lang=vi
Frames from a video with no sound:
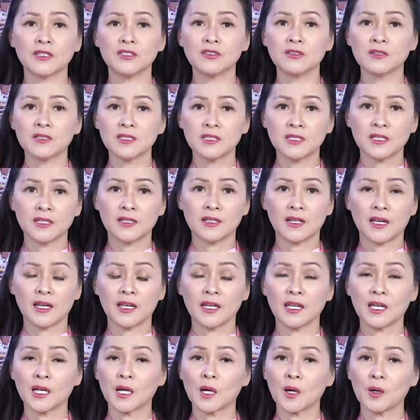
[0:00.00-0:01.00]
và chương trình
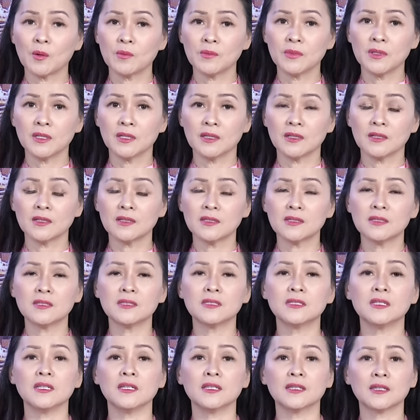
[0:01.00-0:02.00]
này không những
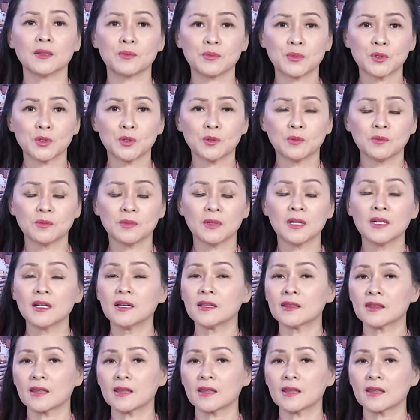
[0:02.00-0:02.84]
chỉ tập trung